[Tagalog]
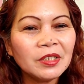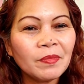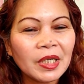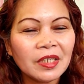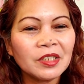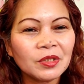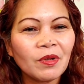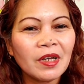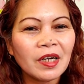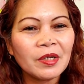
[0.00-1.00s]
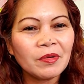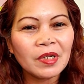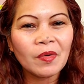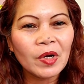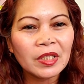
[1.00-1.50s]
mag-install lang kayo
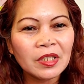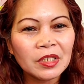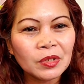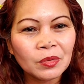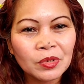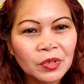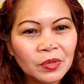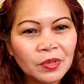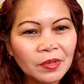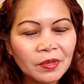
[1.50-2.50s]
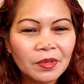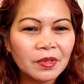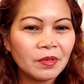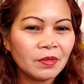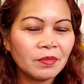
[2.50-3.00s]
ng YT Studio,
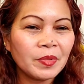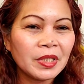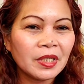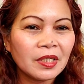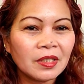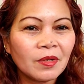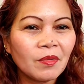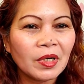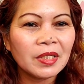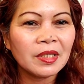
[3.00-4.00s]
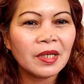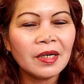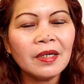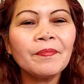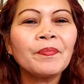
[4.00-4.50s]
yung pinakita ko
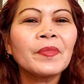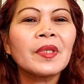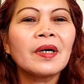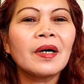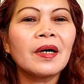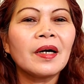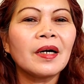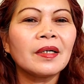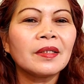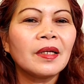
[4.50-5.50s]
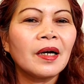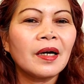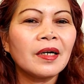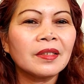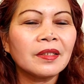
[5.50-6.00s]
kanina.
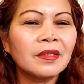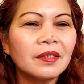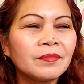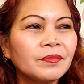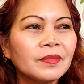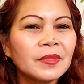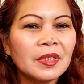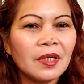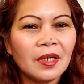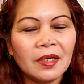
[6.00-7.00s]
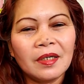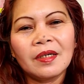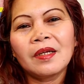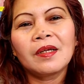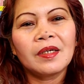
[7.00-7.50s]
At uh, ah,
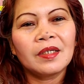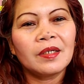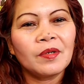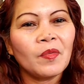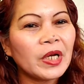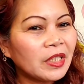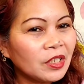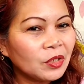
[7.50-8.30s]
YT